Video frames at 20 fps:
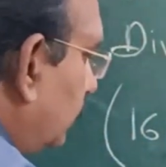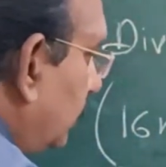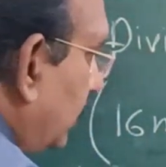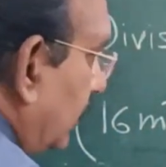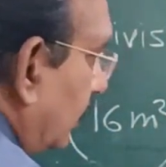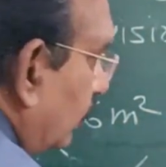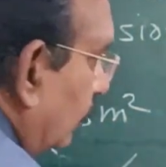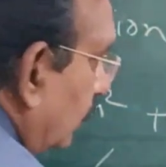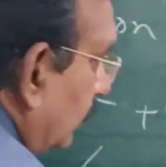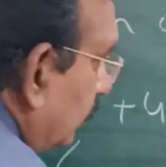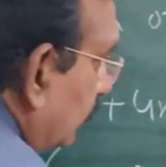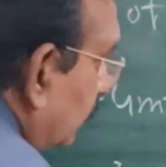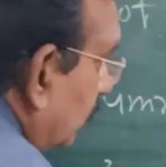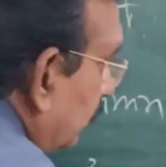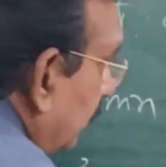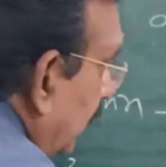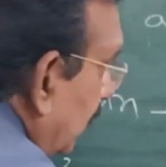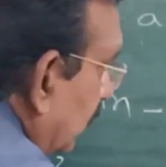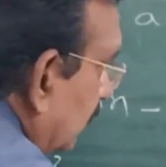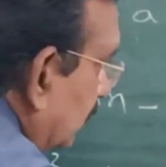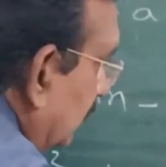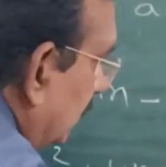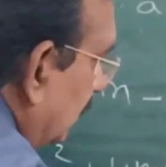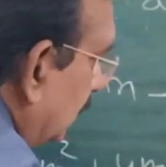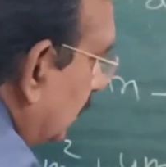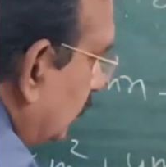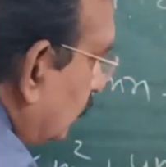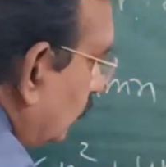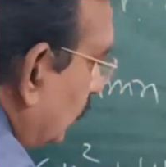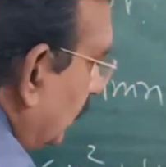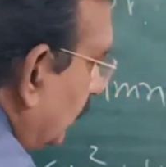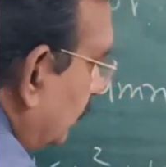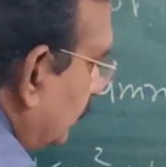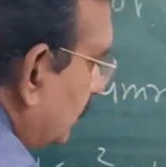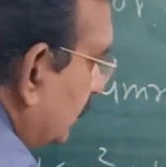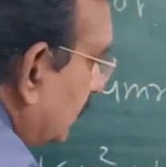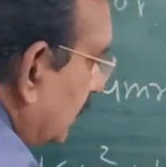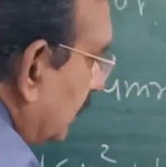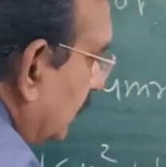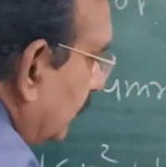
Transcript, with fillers: पूरे को हमको भाग देना है दो एम से